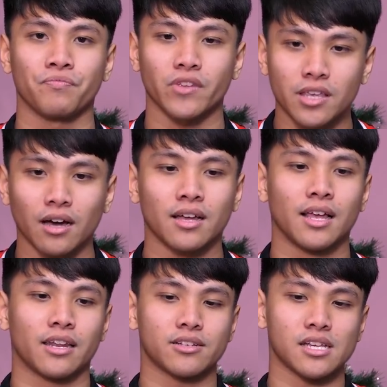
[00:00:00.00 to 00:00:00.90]
Thứ nhất là
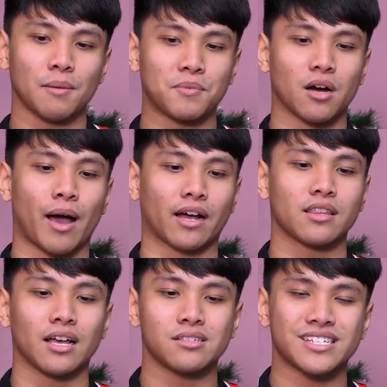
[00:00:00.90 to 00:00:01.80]
nó sẽ giúp cho các bạn có
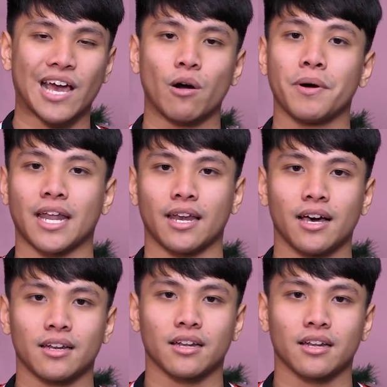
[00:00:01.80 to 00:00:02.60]
thể scale up hình ảnh lên.